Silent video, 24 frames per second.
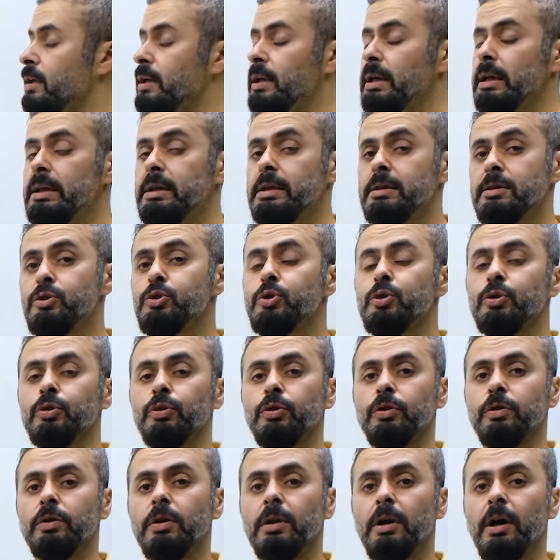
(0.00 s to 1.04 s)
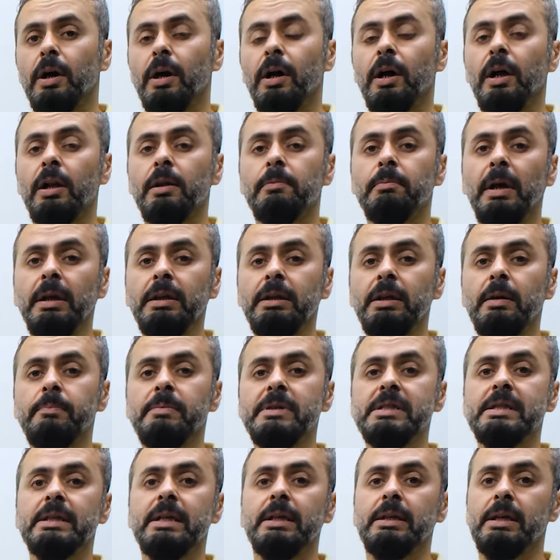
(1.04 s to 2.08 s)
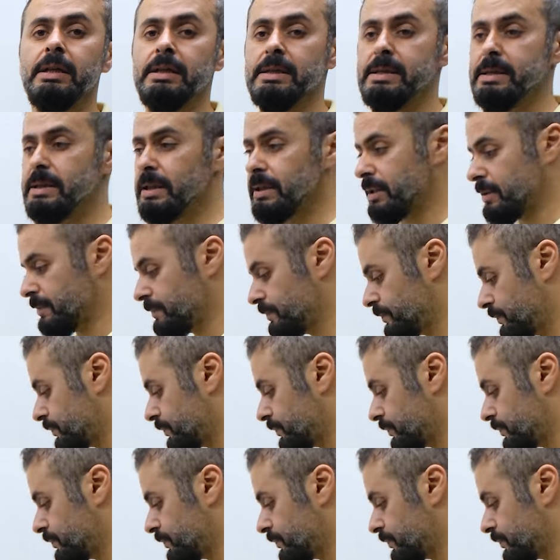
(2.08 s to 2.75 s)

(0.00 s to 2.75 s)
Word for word: İkinci soru. Almanya bizi neden istedi?